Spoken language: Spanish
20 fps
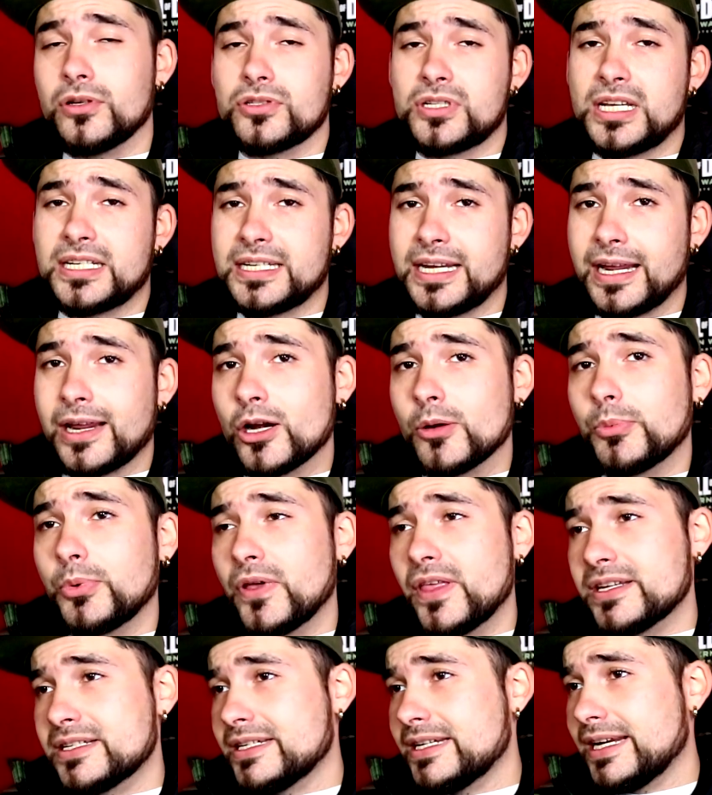O sea, sé que no
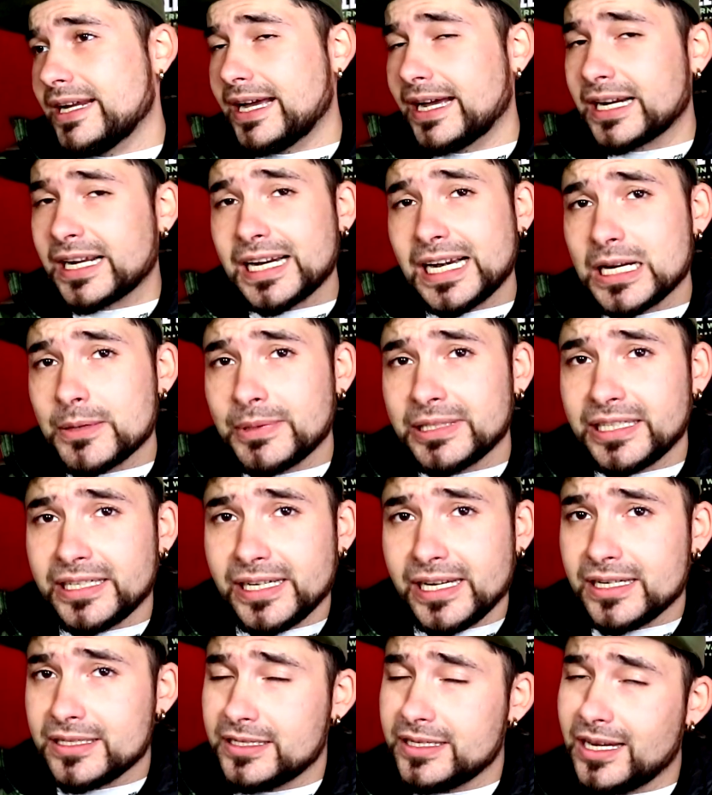puedes ni cargar las
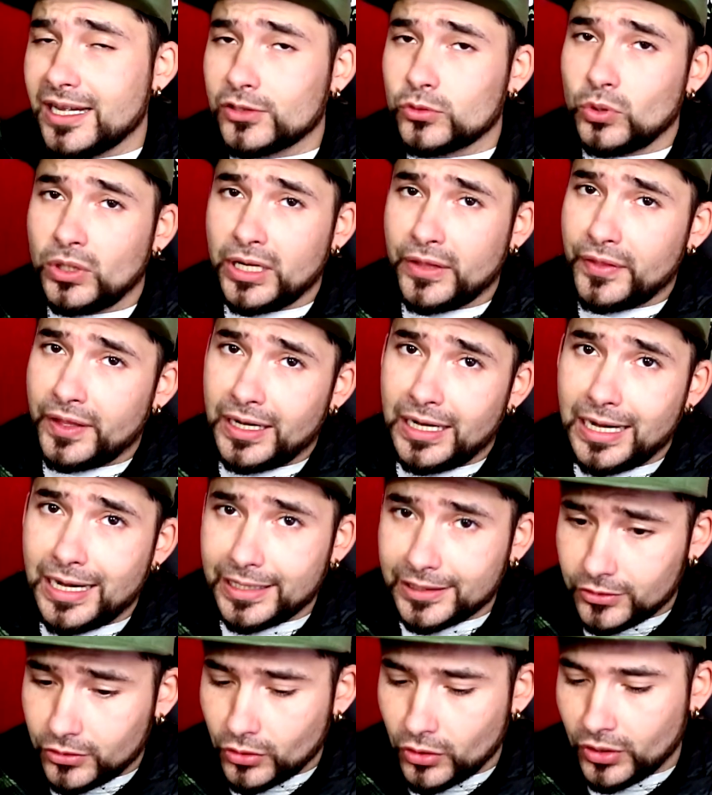baterías ni actualizar la
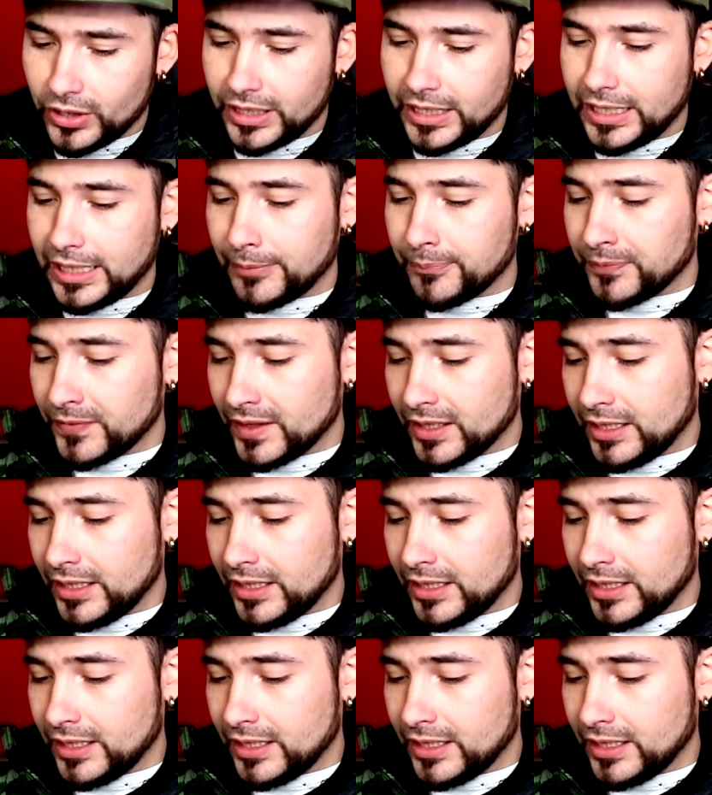electrónica.